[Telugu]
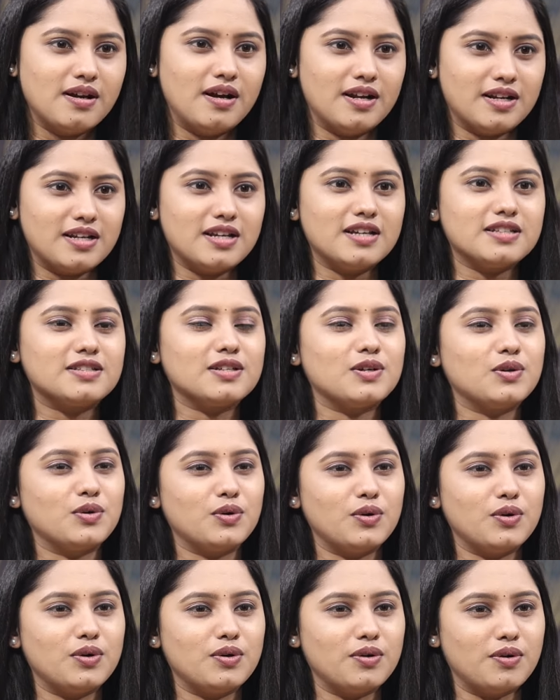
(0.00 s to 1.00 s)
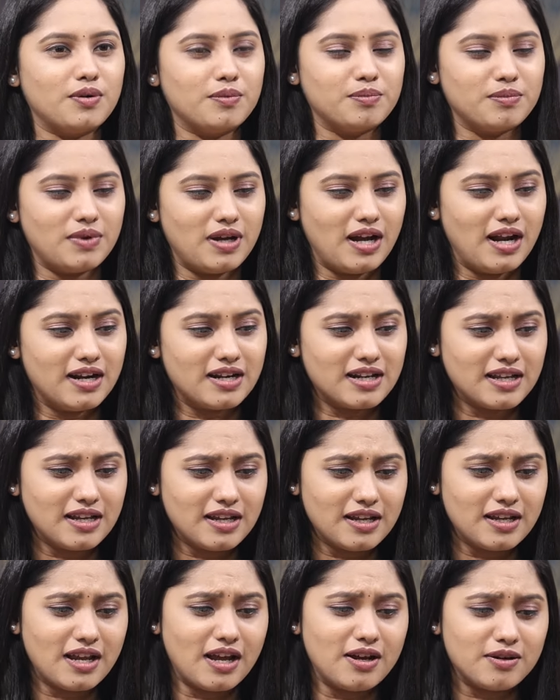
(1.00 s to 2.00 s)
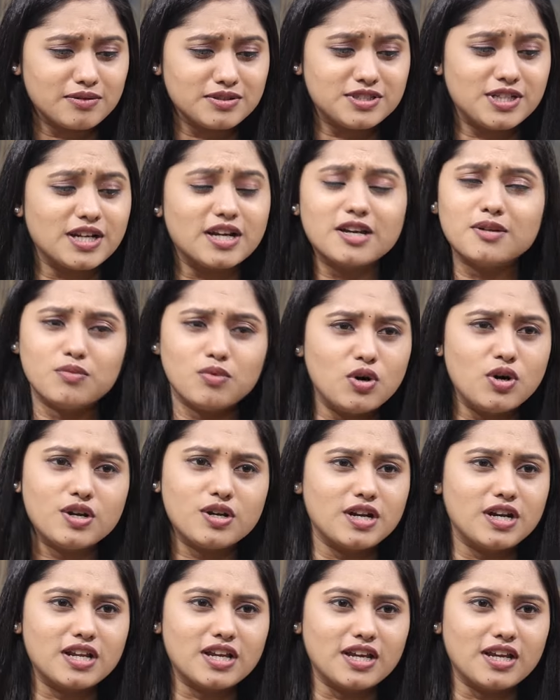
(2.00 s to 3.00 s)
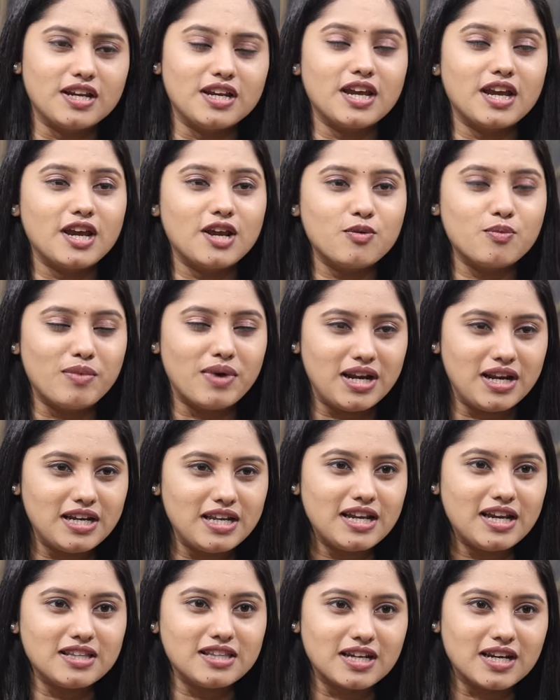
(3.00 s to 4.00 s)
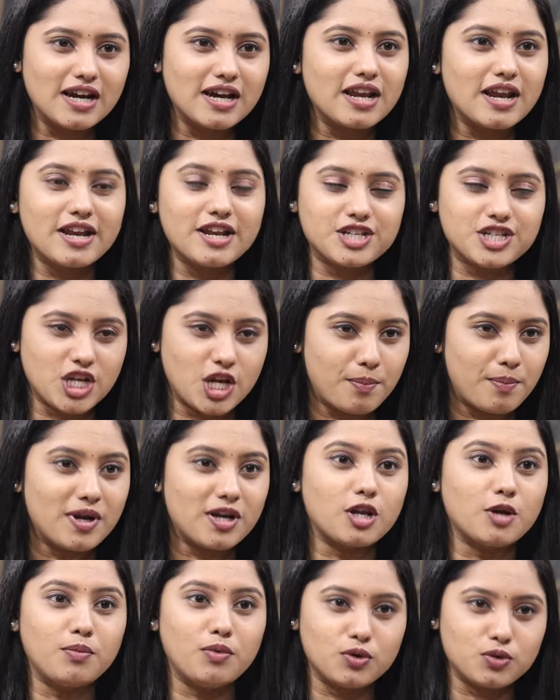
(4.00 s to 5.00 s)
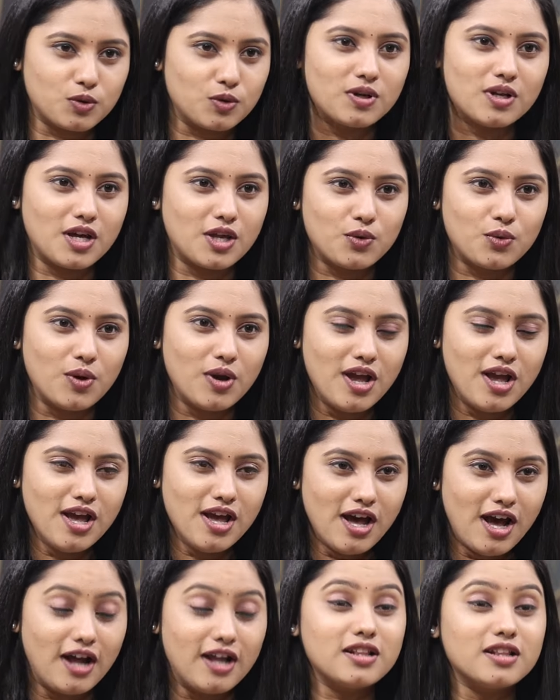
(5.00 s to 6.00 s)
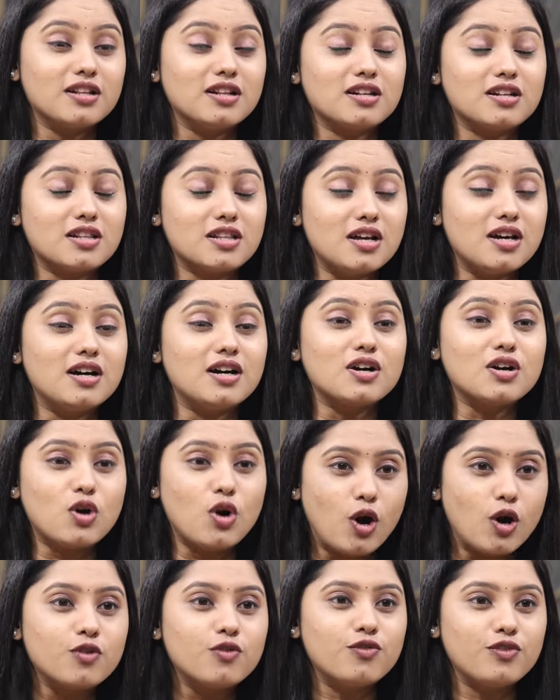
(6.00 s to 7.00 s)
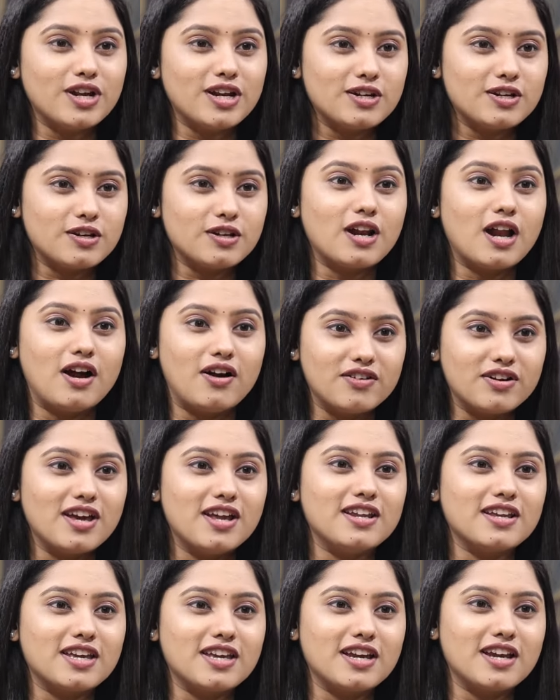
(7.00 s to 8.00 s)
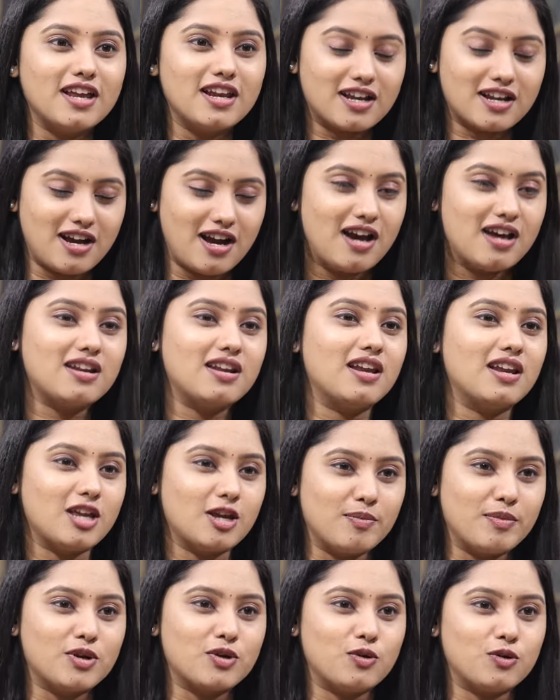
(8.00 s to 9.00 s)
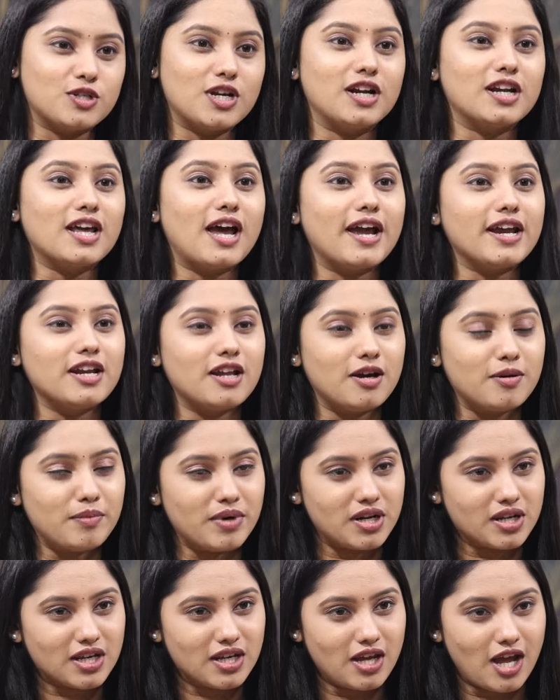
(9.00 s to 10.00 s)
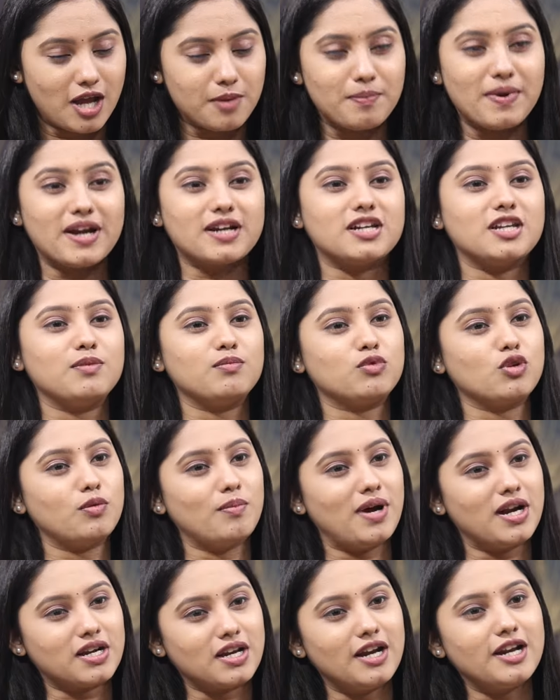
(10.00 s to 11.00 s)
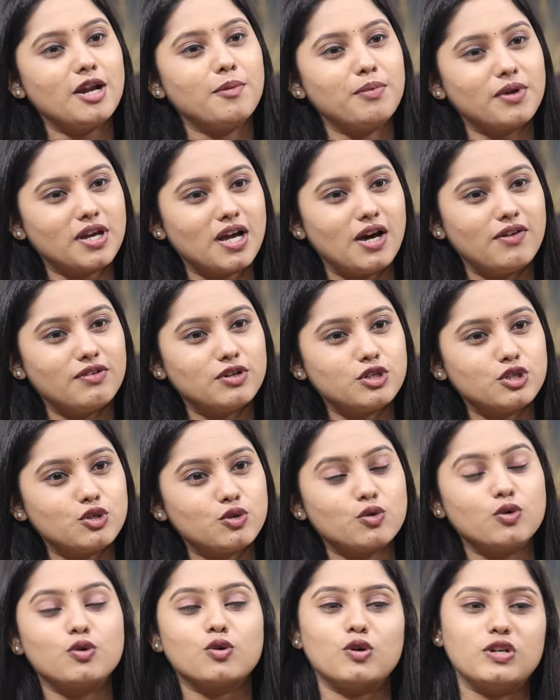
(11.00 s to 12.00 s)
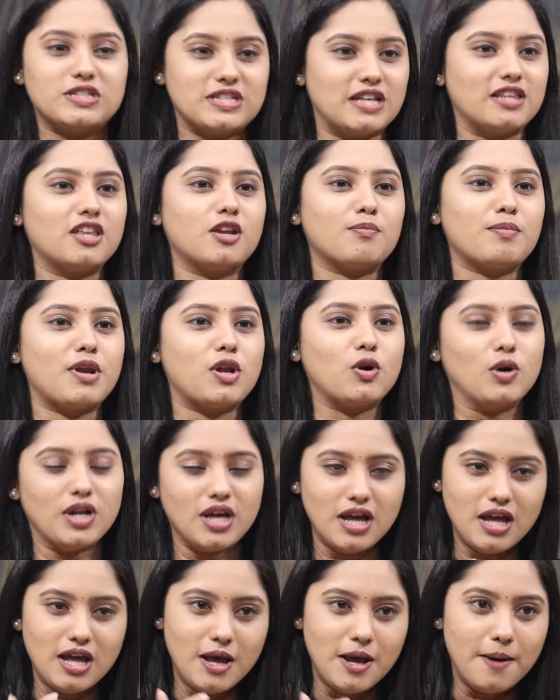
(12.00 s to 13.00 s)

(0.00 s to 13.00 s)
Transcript: అంటే అసలు అంటే జగన్మోహన్ రెడ్డికి నేను మళ్ళీ అధికారాన్ని చేపట్టబోతున్నాను అంత కాన్ఫిడెంట్ రావడానికి గల కారణాలు ఏమనుకోవచ్చు అంటే ఆయన మనకి ఐపాక్ టీంతో మాట్లాడినప్పుడు కావచ్చు కొన్ని కొన్ని సందర్భాల్లో కూడా